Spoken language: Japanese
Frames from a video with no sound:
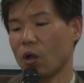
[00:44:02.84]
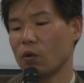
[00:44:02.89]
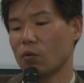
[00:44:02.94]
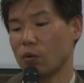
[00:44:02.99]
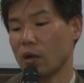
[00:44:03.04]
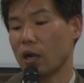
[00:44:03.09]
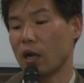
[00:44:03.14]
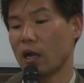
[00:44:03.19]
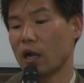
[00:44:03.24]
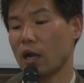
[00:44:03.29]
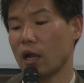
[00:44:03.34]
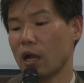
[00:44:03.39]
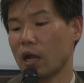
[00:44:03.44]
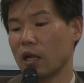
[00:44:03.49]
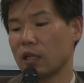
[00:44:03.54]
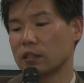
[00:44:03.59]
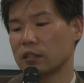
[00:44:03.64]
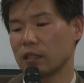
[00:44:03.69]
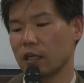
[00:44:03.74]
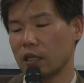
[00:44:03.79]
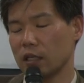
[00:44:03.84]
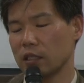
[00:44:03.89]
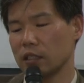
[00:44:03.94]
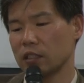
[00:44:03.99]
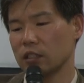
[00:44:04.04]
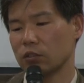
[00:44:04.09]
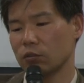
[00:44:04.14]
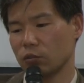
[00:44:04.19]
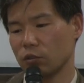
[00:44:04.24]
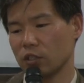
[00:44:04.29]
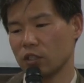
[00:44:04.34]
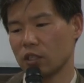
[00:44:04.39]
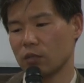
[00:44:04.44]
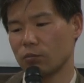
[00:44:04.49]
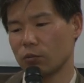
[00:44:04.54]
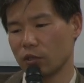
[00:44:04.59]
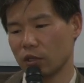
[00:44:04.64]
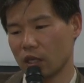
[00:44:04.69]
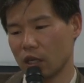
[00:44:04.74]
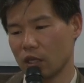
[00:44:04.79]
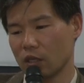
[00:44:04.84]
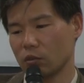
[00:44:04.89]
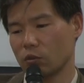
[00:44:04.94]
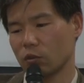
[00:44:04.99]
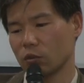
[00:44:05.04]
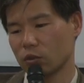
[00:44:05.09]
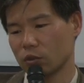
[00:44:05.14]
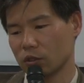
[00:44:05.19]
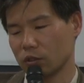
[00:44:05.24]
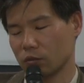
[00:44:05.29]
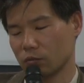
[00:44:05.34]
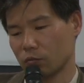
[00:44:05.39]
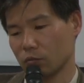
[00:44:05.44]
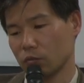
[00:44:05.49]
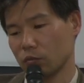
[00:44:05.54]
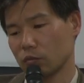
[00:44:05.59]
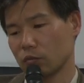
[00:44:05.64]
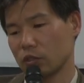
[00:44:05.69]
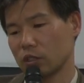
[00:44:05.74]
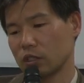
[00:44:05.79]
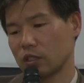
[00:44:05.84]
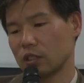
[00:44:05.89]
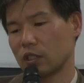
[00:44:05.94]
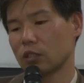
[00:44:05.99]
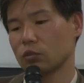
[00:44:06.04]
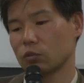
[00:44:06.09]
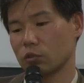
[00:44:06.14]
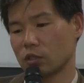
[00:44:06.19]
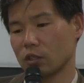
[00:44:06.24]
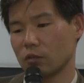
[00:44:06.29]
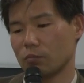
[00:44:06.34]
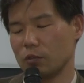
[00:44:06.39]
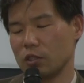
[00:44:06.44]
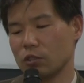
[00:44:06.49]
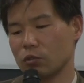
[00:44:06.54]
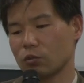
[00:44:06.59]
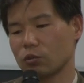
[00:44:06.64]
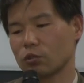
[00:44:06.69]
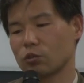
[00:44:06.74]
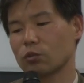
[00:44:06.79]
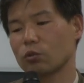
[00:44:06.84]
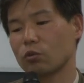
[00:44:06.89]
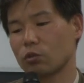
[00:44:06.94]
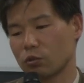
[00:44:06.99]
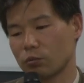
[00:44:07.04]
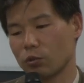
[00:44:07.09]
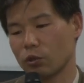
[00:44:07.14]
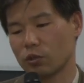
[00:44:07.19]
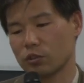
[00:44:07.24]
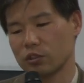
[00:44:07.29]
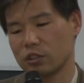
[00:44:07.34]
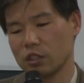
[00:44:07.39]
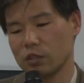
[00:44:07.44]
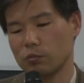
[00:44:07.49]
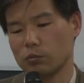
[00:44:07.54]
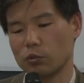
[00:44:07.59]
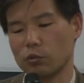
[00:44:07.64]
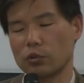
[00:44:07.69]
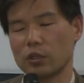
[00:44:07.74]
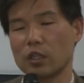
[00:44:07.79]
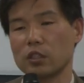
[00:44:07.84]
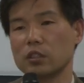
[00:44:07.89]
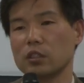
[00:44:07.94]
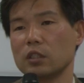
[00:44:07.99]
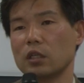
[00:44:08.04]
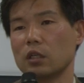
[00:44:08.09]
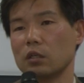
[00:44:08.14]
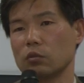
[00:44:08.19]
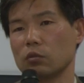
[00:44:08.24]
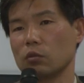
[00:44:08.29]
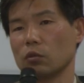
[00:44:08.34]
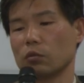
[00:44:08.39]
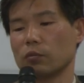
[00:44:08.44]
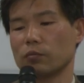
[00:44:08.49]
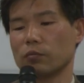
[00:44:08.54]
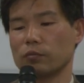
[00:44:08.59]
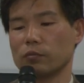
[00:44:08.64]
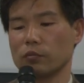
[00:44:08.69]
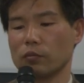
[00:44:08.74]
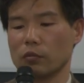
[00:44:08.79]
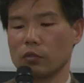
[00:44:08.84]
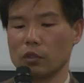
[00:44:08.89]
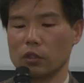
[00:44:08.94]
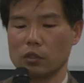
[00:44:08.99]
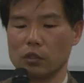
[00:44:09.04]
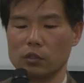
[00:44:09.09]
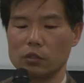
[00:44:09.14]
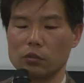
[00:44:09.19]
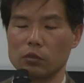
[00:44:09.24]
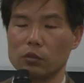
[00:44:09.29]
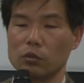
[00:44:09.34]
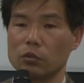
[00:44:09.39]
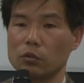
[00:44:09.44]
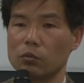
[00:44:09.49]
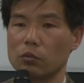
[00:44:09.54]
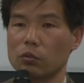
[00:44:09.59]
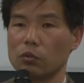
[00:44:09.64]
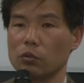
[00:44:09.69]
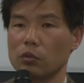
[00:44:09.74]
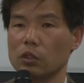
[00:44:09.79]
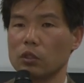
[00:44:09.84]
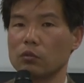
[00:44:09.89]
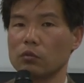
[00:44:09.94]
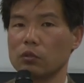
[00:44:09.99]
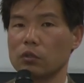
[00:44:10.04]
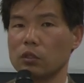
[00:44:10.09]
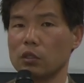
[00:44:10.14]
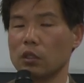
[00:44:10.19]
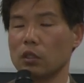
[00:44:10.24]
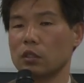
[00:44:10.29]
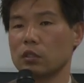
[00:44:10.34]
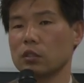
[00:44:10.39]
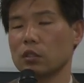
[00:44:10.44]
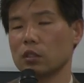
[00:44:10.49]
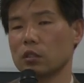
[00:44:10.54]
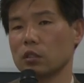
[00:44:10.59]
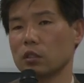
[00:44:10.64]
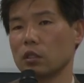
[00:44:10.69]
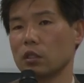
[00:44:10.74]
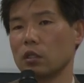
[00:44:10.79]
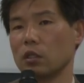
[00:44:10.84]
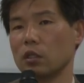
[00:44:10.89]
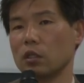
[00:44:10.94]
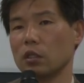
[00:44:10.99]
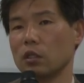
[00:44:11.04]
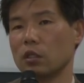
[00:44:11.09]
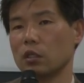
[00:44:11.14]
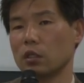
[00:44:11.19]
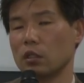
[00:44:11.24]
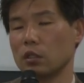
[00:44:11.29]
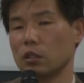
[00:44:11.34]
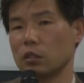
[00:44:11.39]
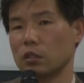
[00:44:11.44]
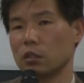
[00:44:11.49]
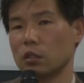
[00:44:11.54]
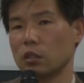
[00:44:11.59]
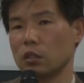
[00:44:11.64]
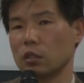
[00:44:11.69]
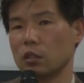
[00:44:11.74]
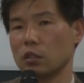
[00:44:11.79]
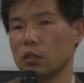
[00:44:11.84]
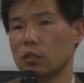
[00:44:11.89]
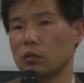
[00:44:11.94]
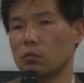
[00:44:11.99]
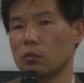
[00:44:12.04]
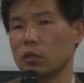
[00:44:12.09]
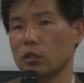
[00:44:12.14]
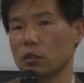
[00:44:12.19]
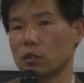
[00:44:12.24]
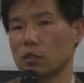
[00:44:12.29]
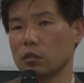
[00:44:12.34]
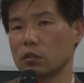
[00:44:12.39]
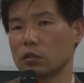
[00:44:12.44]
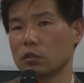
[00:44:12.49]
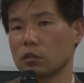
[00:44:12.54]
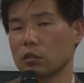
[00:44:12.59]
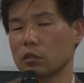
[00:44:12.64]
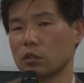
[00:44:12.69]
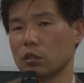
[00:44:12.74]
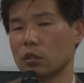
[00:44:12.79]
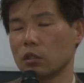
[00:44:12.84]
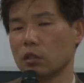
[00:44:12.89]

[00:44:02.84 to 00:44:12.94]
は在日コリアンも韓国、北朝鮮、民族の祖国も全部同じであるというところによって支えられているわけです。